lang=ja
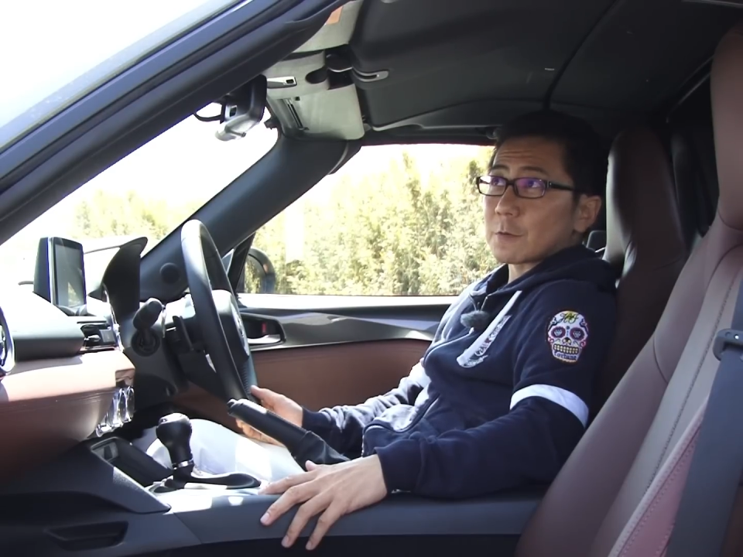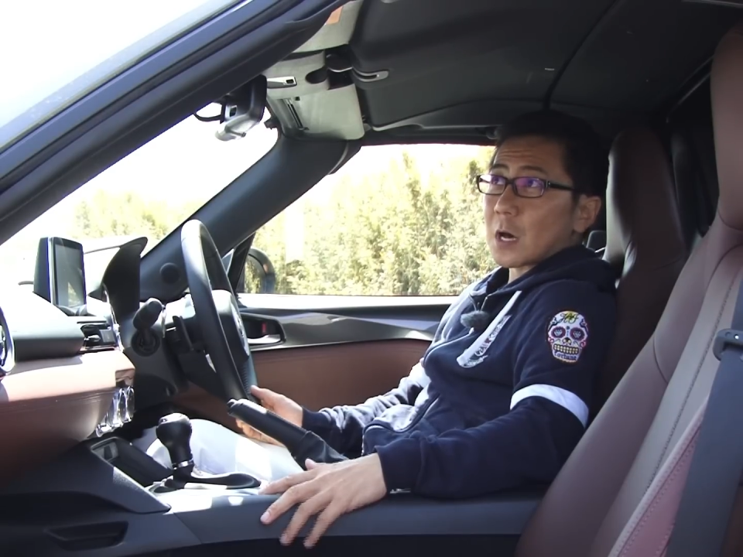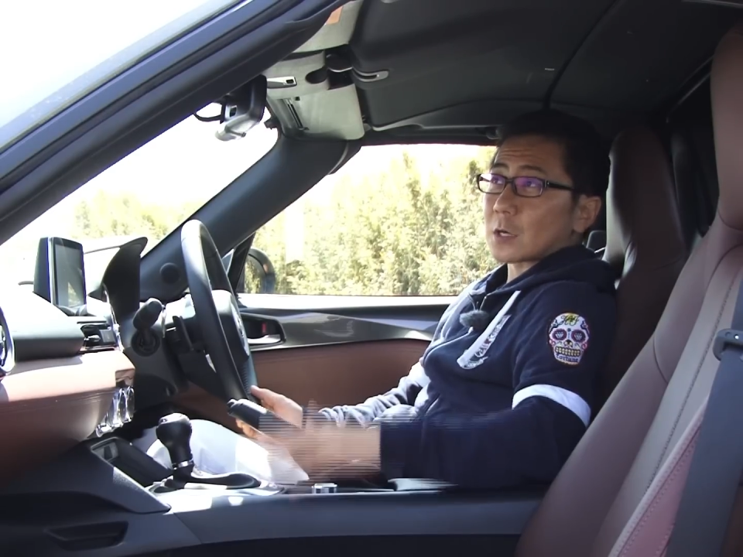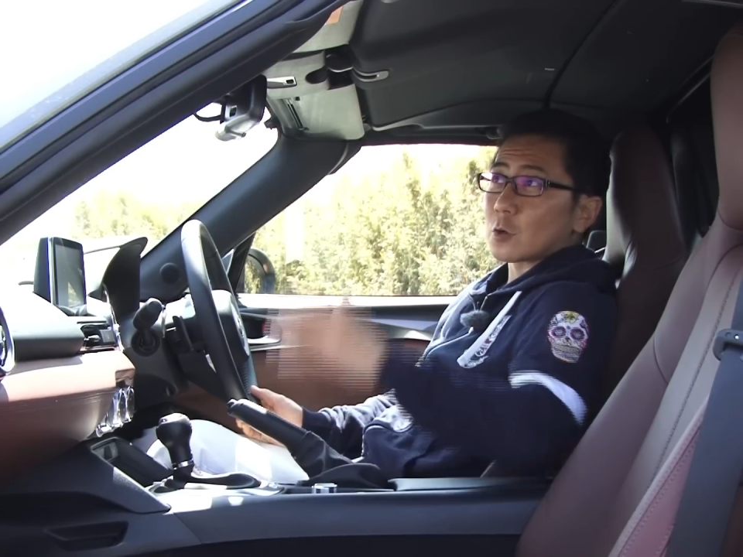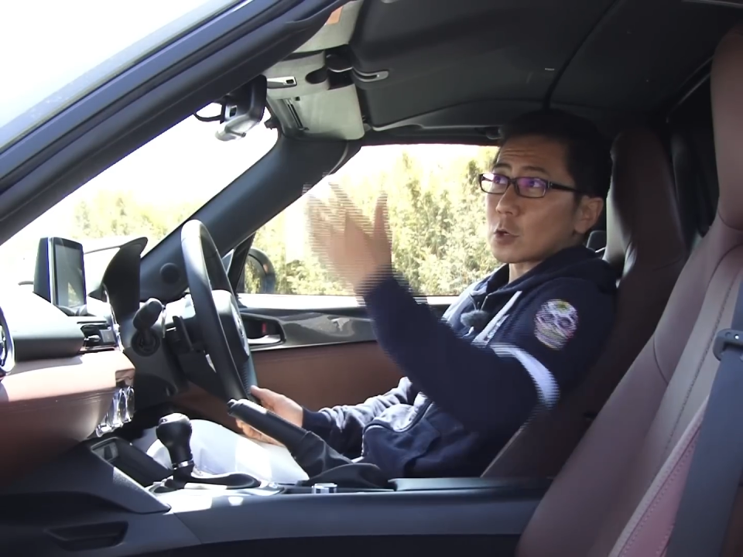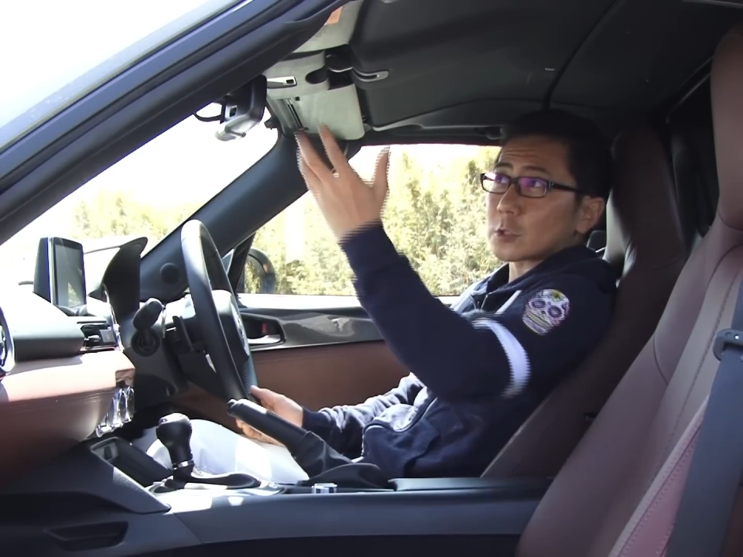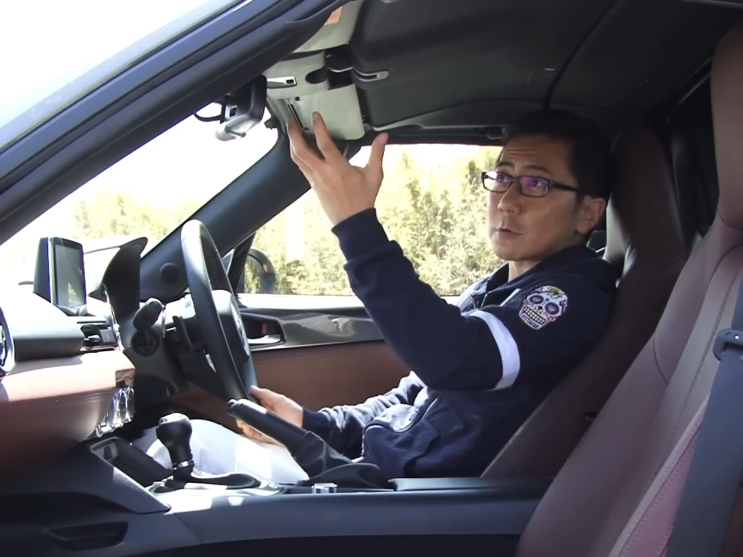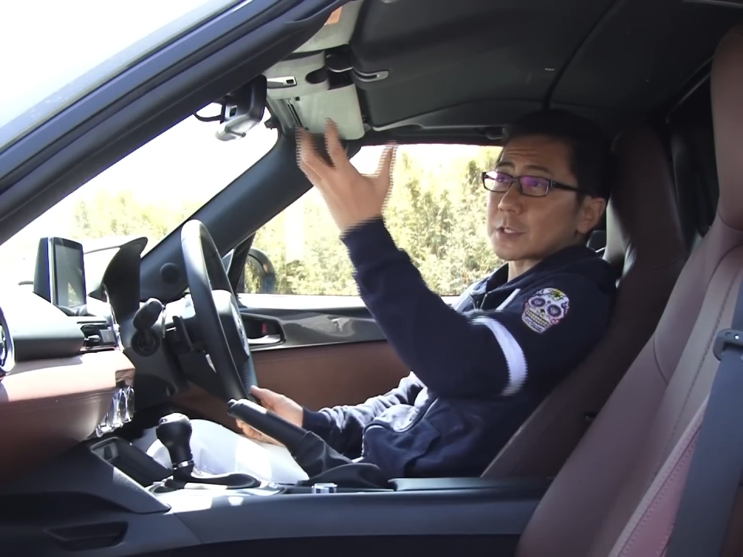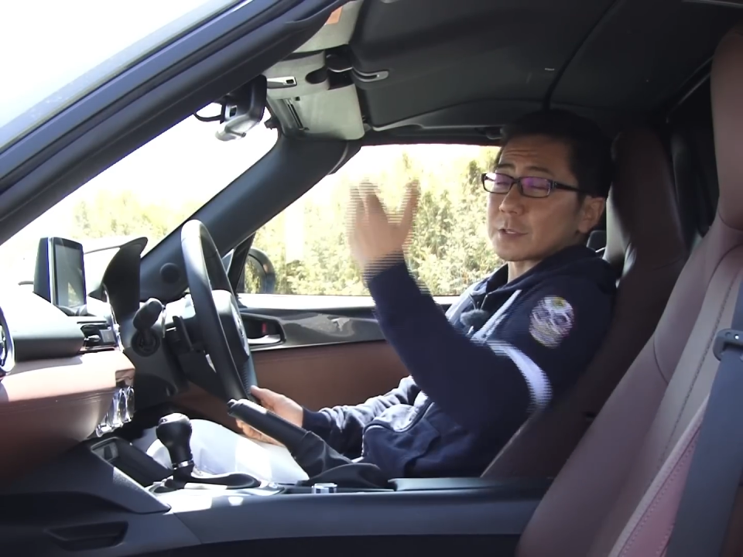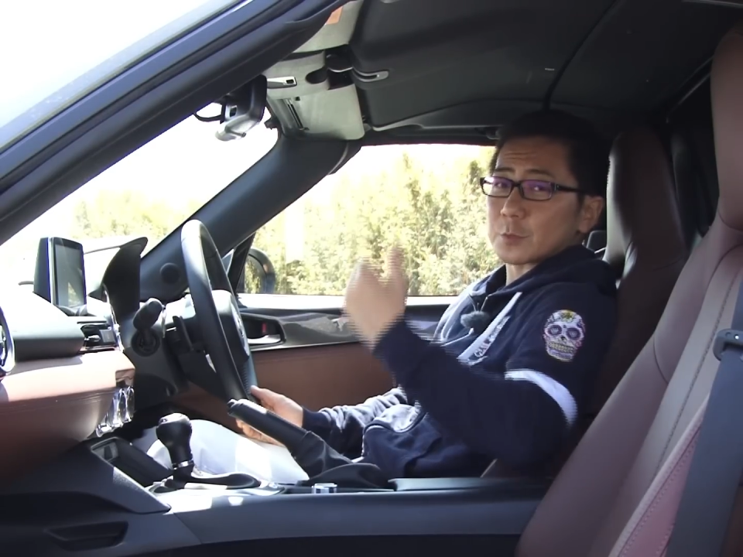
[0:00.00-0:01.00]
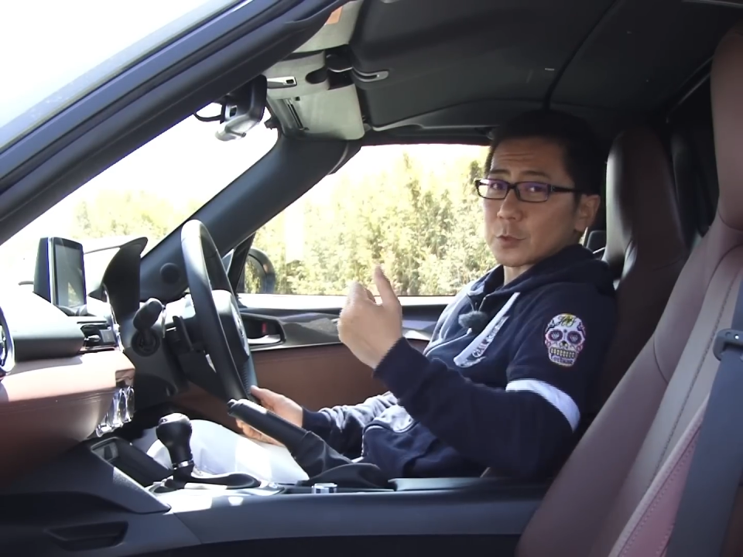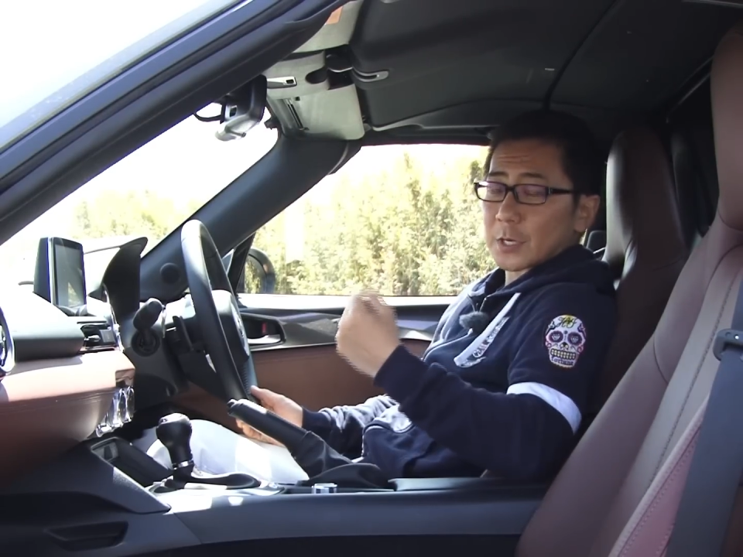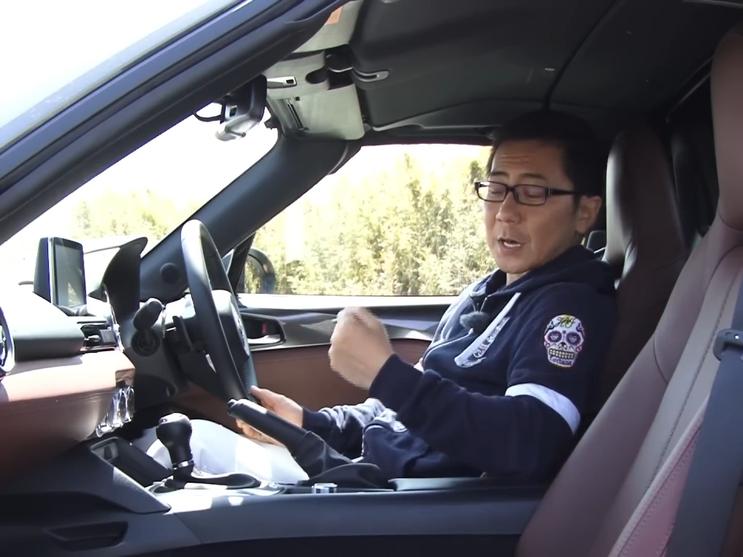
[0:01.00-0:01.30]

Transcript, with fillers: はロックは自分で